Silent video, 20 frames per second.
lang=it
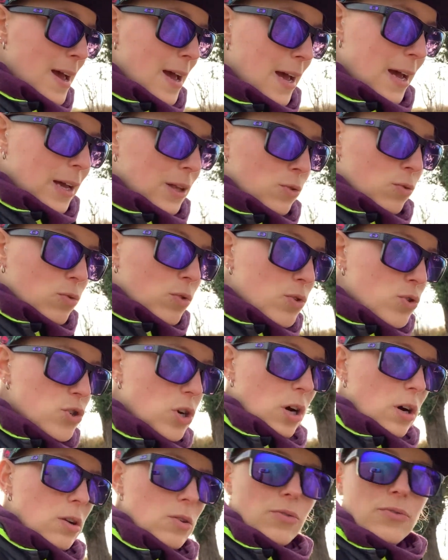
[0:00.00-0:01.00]
E tutto
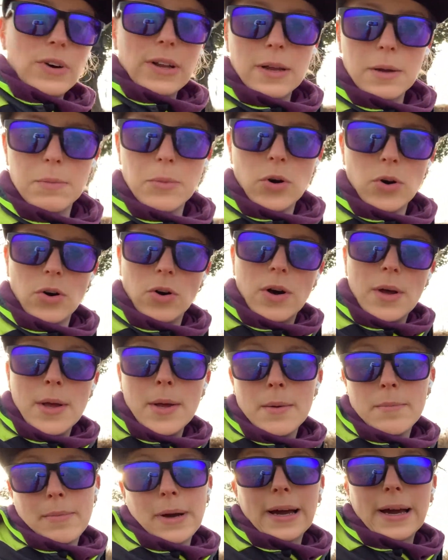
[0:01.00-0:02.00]
ciò lo faremo
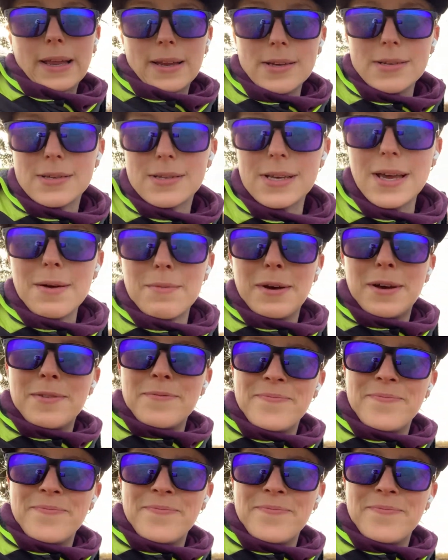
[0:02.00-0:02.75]
magari insieme.